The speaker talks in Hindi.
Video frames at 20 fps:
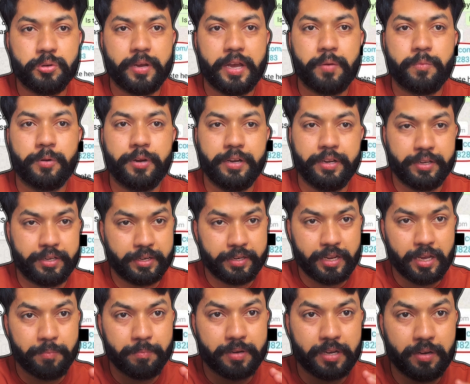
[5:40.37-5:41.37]
जो है वो
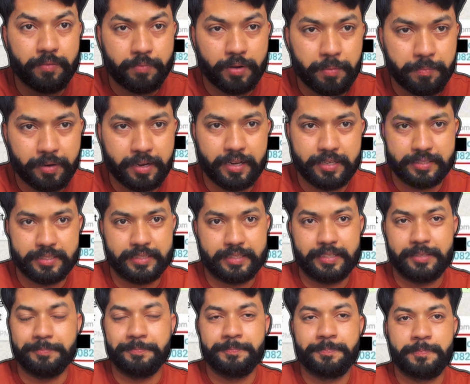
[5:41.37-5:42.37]
एंट्री हम कंफर्म कर
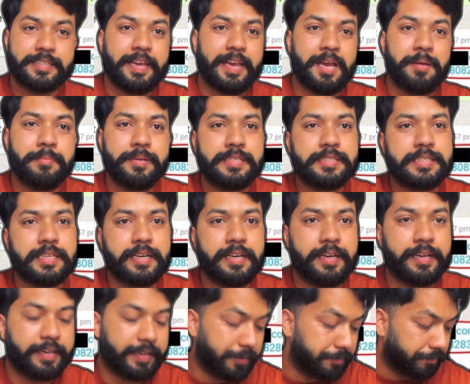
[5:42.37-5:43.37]
सकें कैम इस
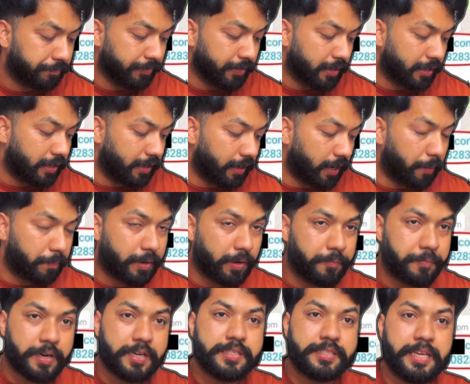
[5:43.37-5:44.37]
तरह है कि आपके
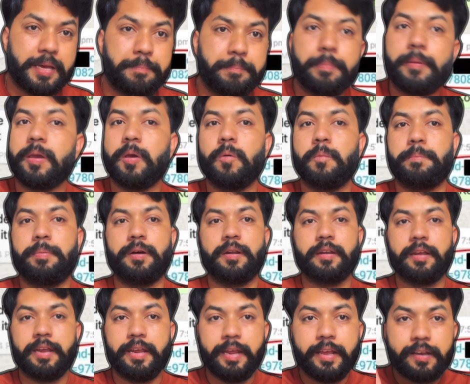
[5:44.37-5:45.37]
व्हाट्सएप के
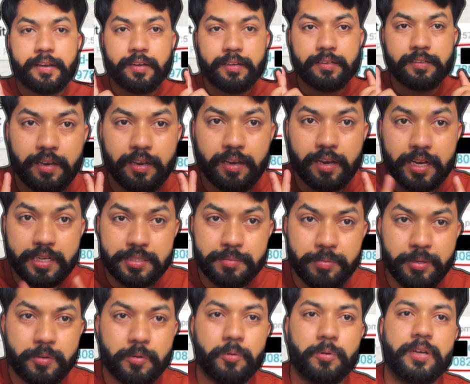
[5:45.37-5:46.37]
ऊपर एक
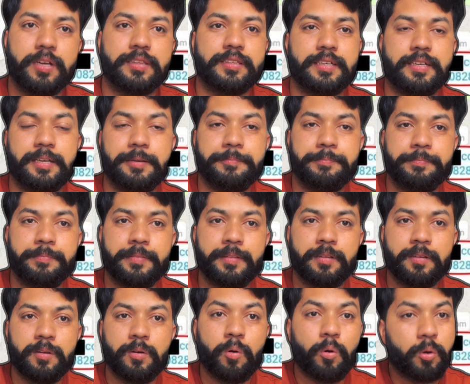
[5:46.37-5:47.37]
लाजमी कोड आता है
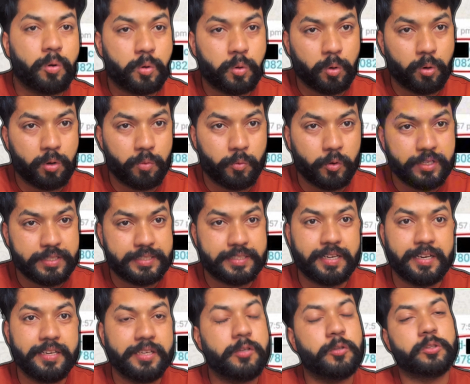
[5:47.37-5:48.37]
और कोड वो इस
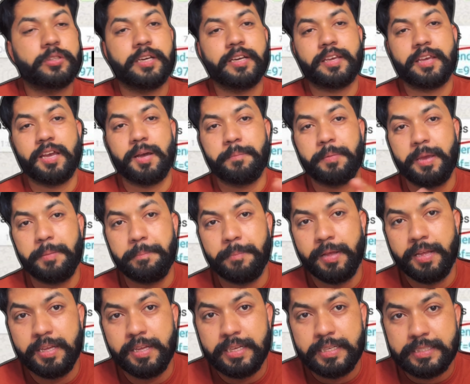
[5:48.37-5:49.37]
तरह नहीं होता कि आपके
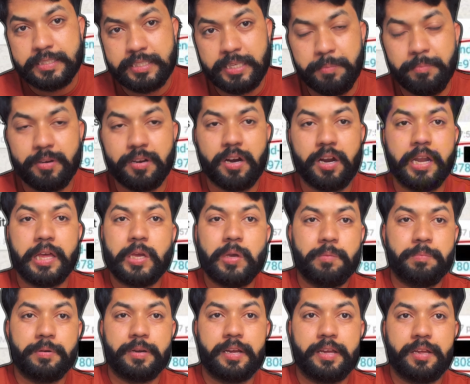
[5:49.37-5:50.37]
सिम कार्ड के
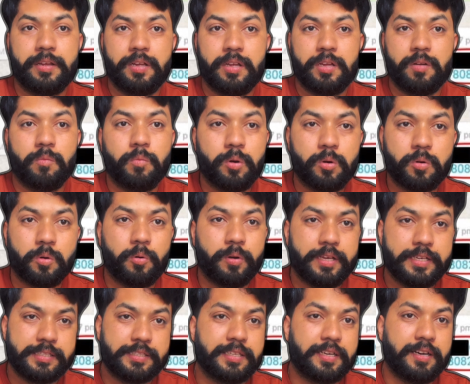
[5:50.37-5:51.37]
ऊपर आए वो कोड
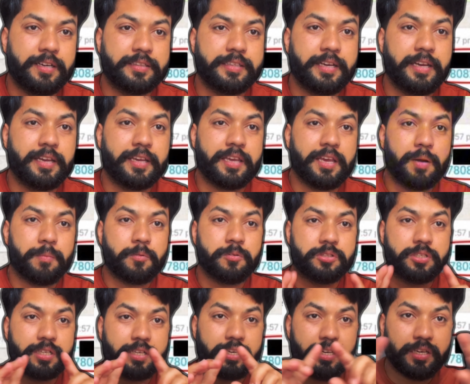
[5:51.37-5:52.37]
इस तरह आता है कि आपको
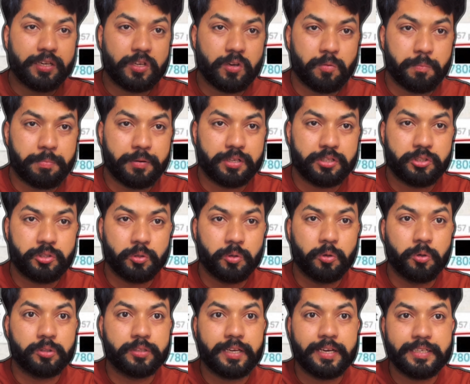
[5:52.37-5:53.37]
स्क्रीन के ऊपर शो
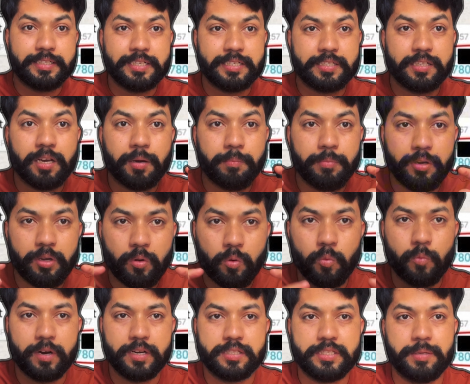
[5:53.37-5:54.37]
होता है जैसे आप
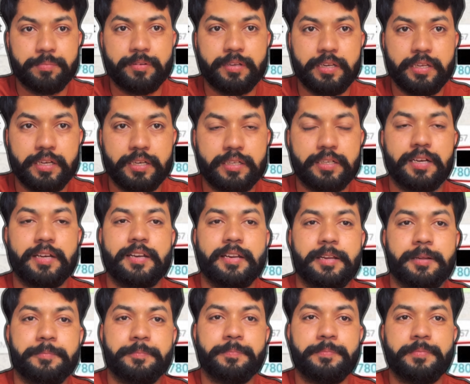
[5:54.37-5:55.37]
न्यू व्हाट्सएप क्रिएट कर रहे
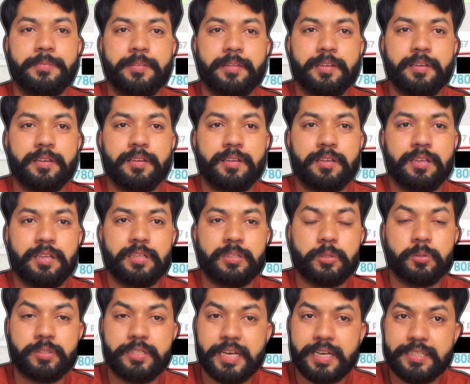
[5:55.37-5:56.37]
हैं
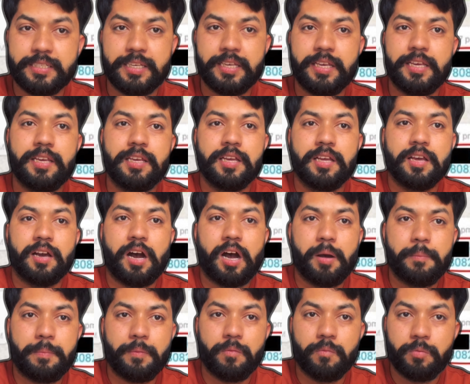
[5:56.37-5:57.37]
तो जैसे ही
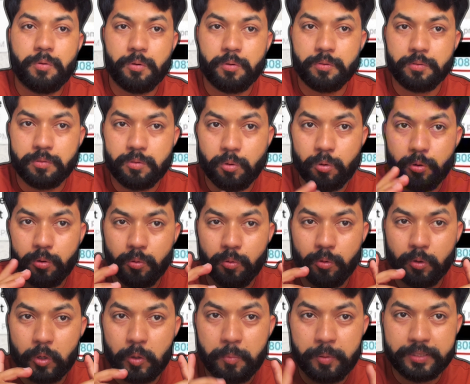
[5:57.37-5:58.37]
आप वो कोड
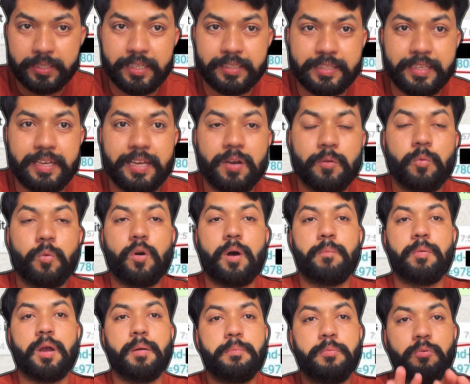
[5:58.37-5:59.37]
उनको बताते हैं वो
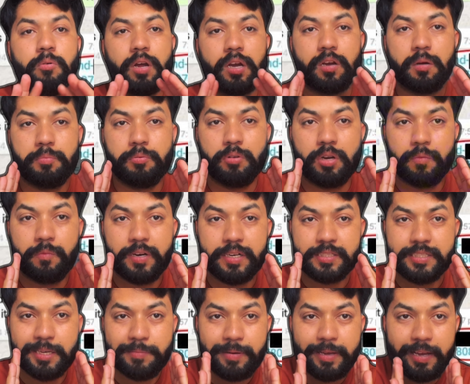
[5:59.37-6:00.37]
आपका पूरा का पूरा
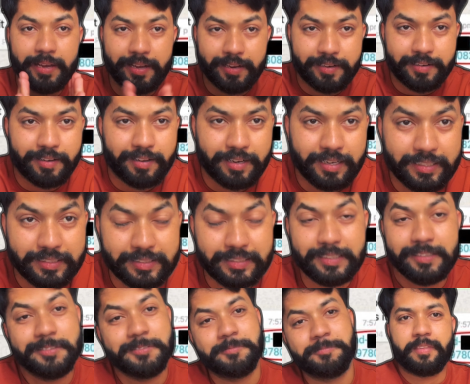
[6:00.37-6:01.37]
व्हाट्सएप हैक कर लेते
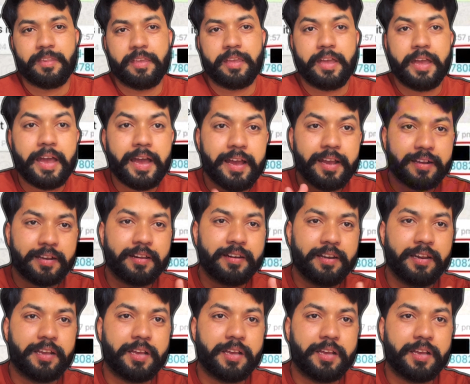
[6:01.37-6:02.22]
हैं हैक करने